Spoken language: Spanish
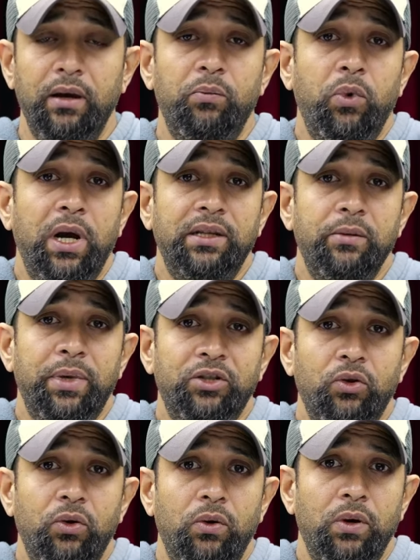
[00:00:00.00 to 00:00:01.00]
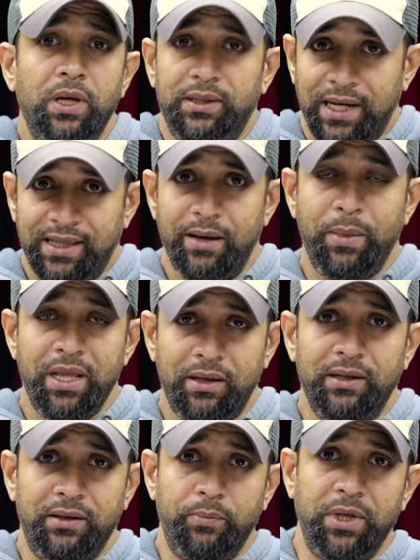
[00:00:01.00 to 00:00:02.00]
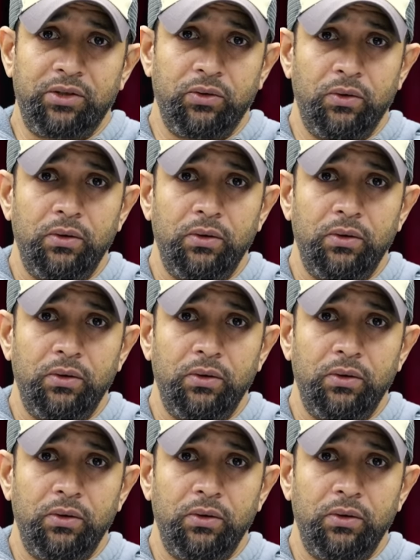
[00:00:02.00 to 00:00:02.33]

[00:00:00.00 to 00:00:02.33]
Pues así pasó, exactamente así pasó.